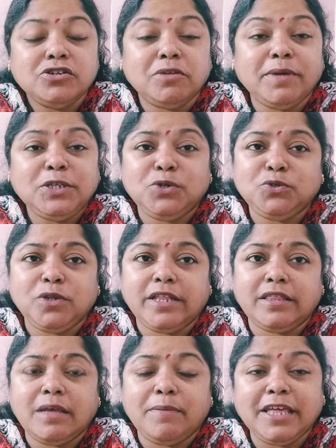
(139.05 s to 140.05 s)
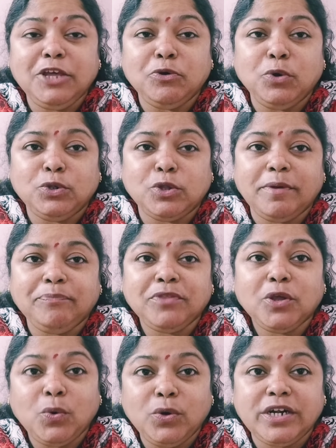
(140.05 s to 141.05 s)
সবাই ছোটো ছোটো দেখতে যাবে কি হলো তবে
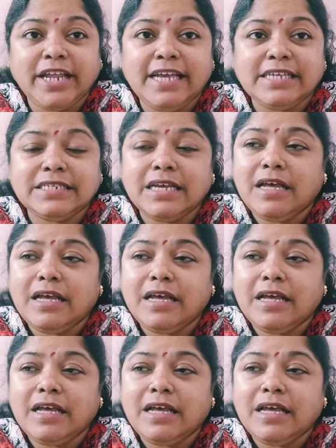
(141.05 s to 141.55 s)
কোর্ট কেস